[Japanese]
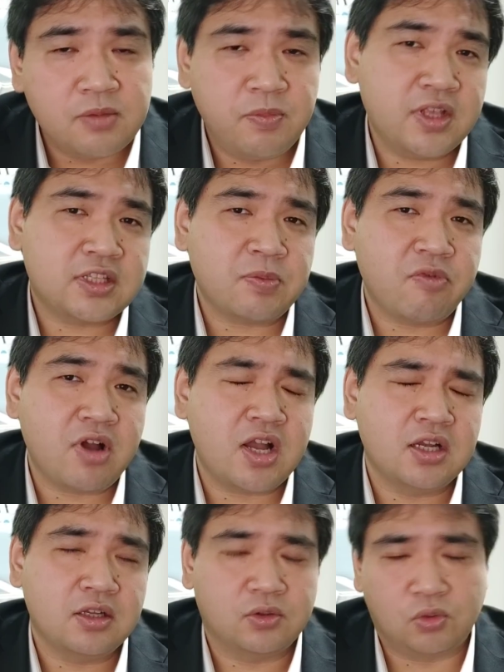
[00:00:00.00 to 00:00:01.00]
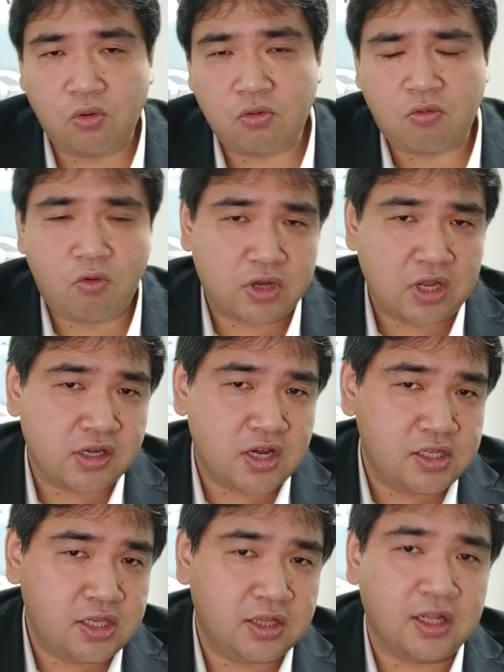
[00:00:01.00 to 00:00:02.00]
皆様はどうお考
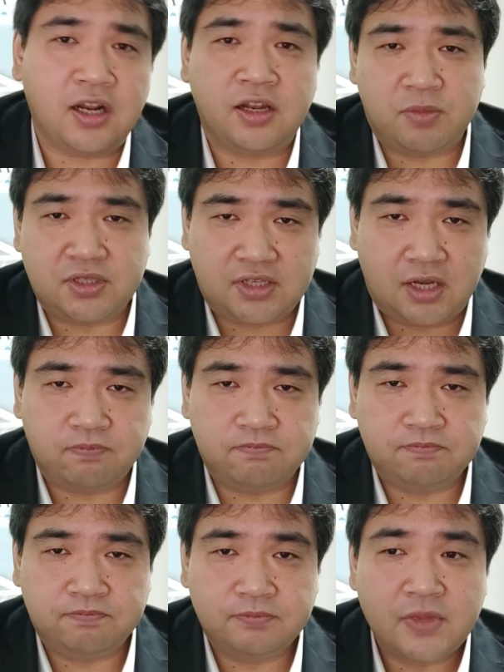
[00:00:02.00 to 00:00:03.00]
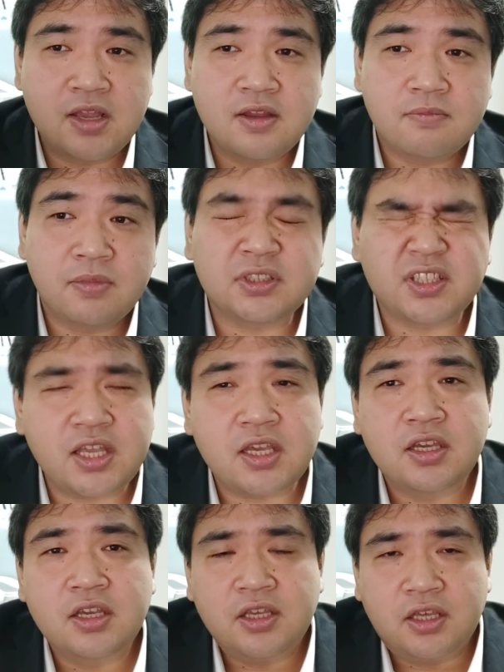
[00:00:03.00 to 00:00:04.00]
えになられますかまた
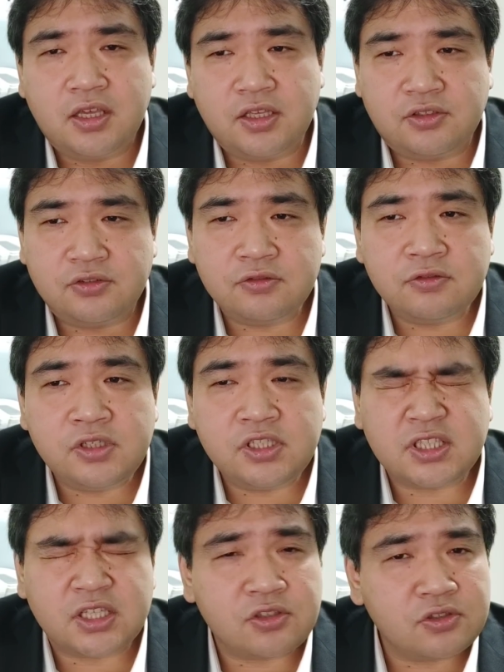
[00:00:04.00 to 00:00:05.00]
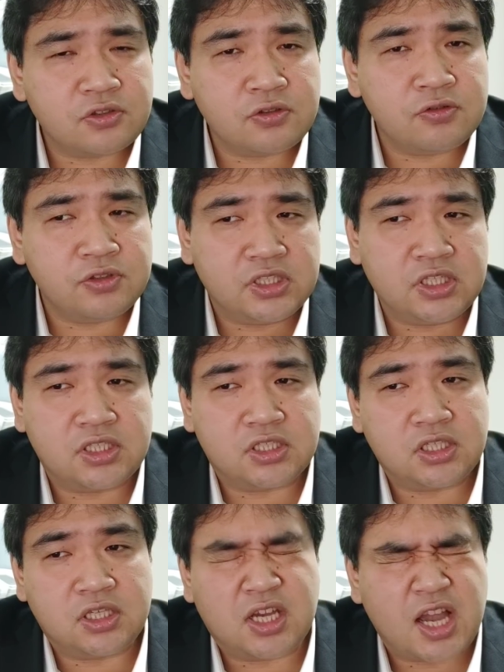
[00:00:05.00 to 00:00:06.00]
ね、11月12
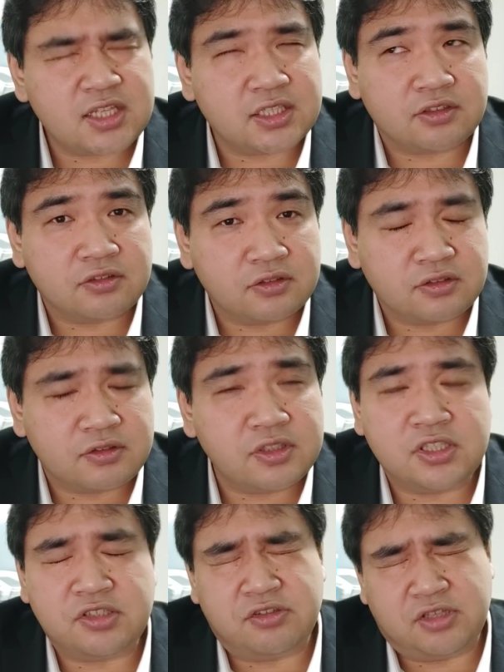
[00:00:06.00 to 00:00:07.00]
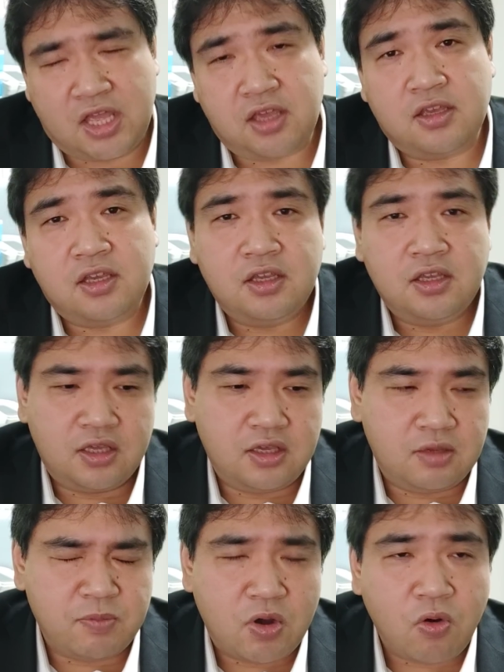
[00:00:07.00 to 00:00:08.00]
日朝9時にね、
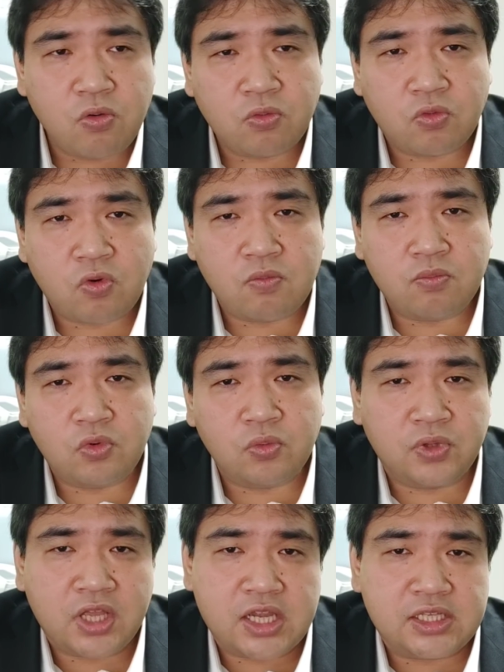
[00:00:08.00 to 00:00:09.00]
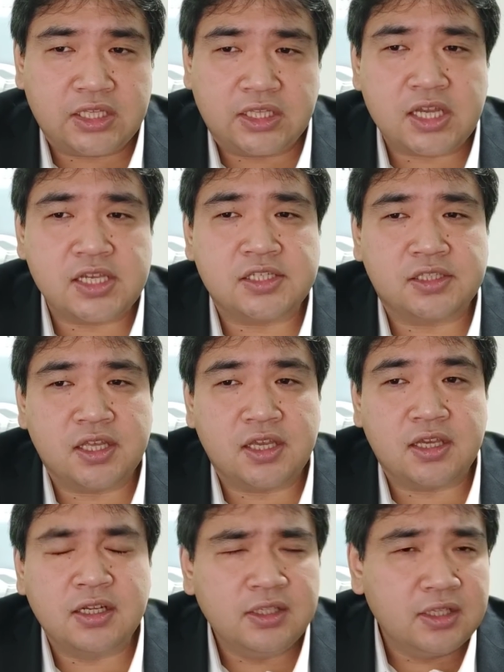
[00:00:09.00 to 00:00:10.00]
えー、まあ、香港問題に対し
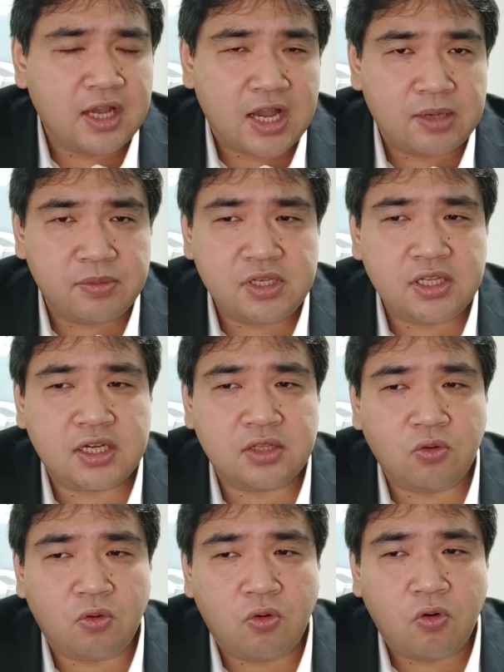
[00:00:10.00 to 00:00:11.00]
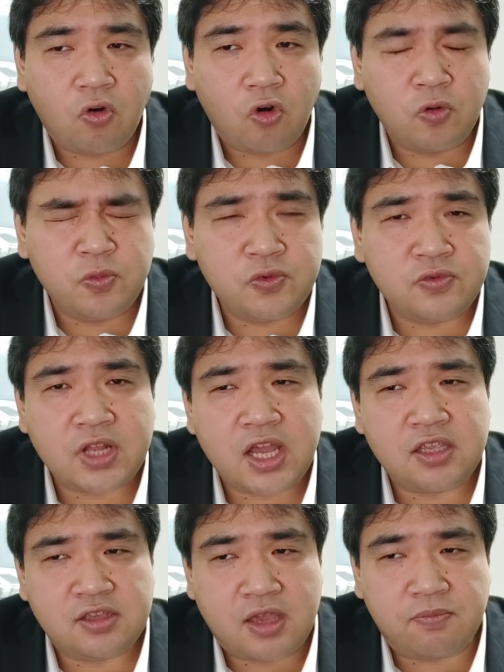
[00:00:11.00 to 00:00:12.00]
てアメリカの
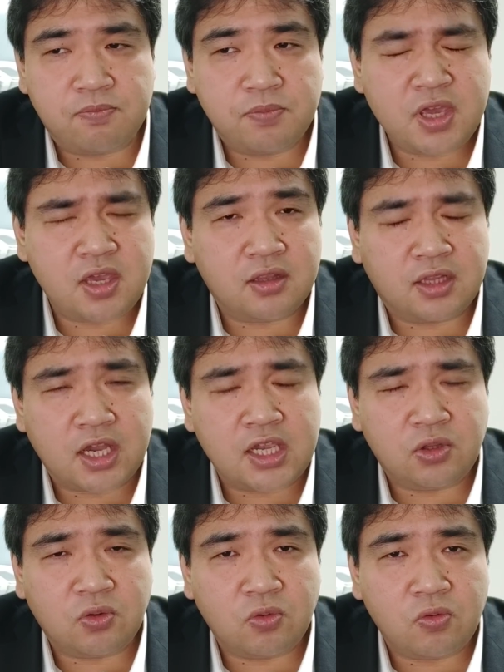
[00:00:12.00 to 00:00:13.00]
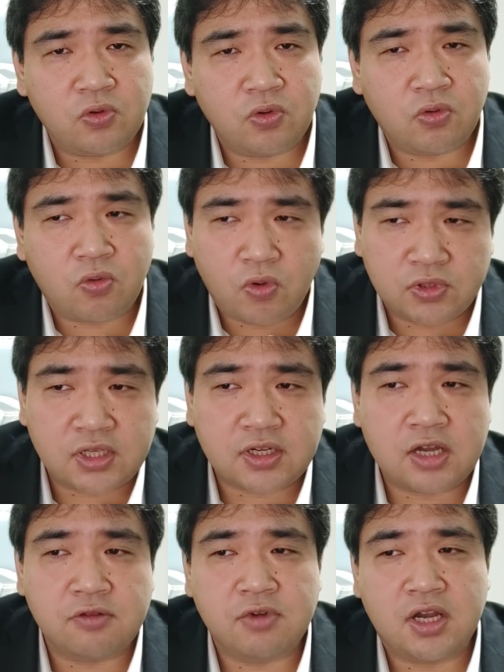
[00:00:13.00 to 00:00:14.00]
オブ・ライエン米大統領補佐
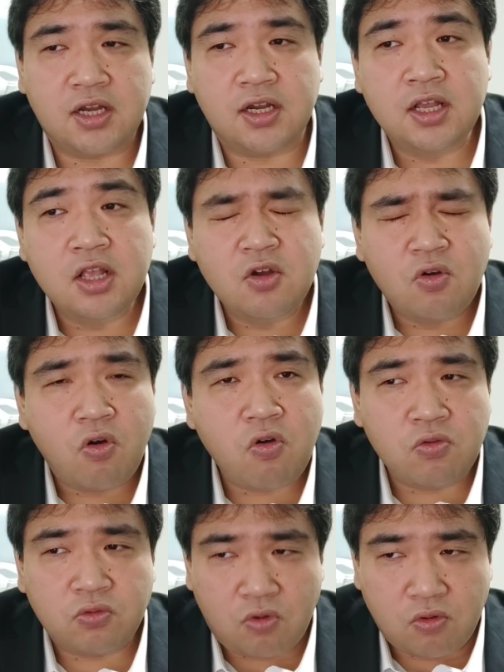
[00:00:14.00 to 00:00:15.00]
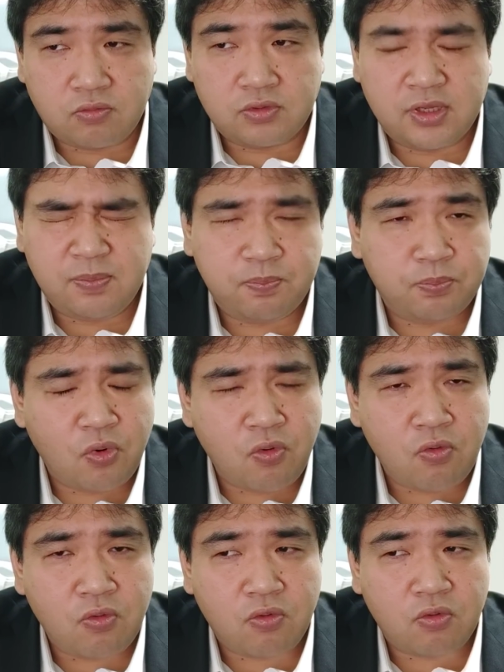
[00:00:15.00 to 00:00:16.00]
官は香港立
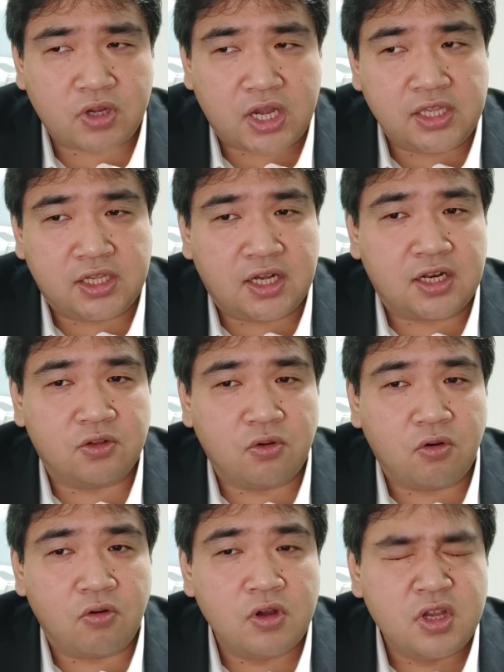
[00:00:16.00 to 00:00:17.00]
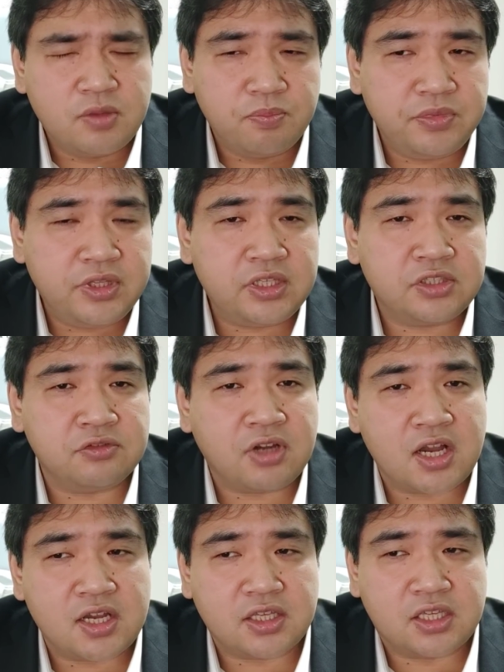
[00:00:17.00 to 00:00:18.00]
法会からの民主
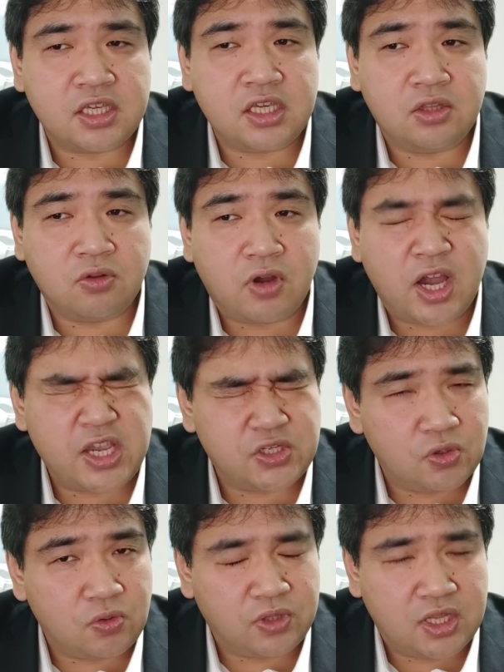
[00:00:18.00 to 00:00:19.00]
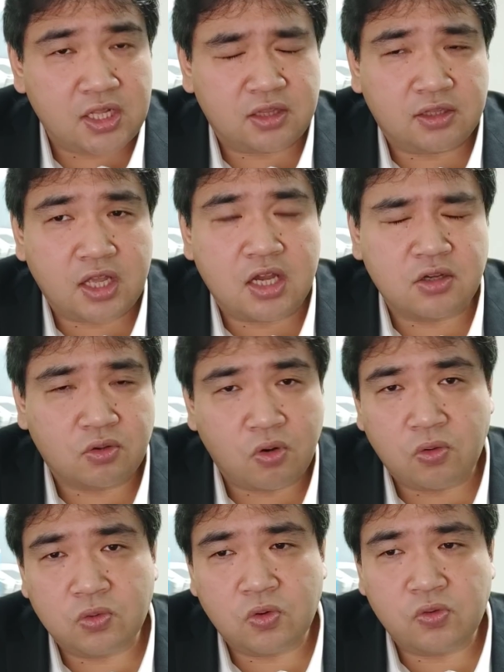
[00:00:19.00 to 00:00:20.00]
派議員の排除を狙った
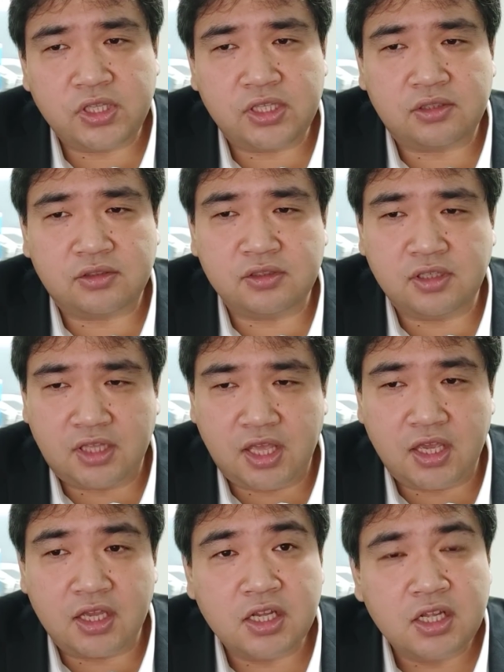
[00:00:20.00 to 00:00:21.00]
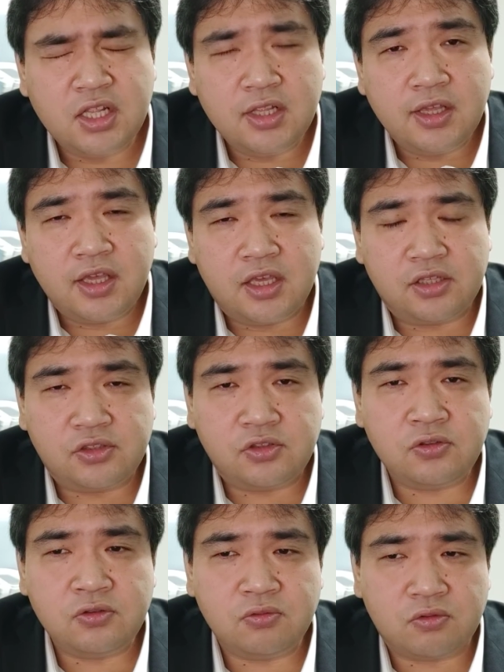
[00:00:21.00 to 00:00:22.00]
行動について、え
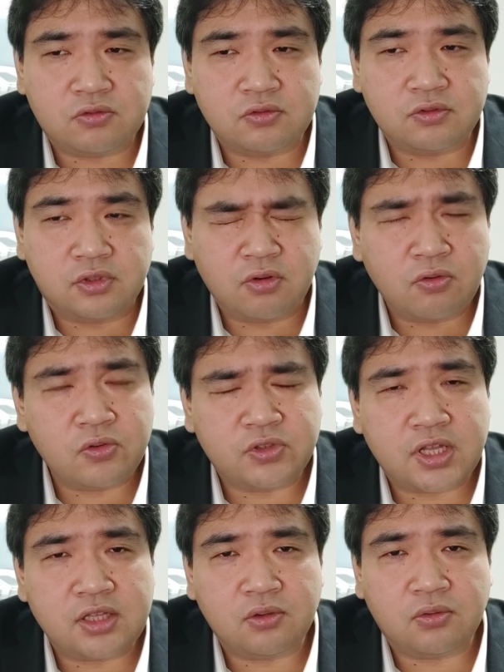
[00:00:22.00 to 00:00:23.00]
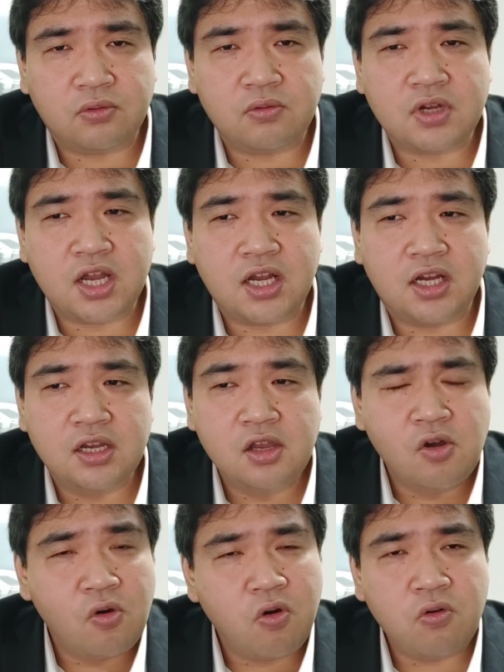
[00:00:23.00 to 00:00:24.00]
中国共産党が
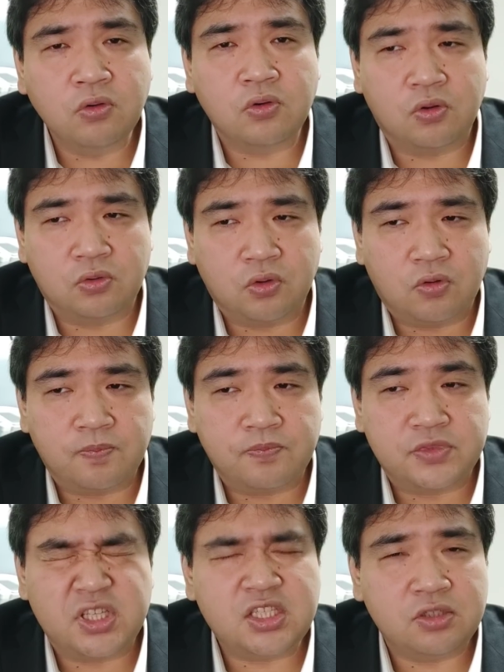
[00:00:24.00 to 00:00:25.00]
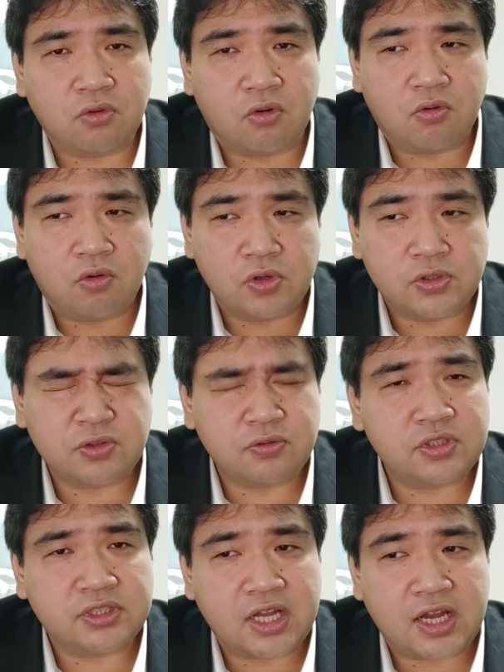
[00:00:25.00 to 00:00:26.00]
香港の自治を保
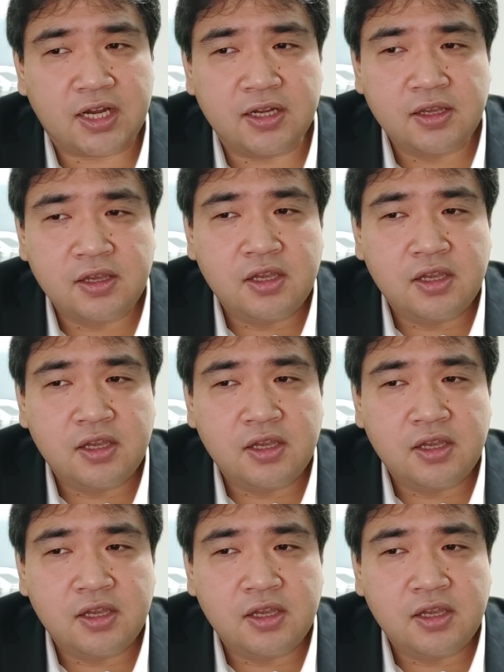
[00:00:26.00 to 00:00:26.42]
障した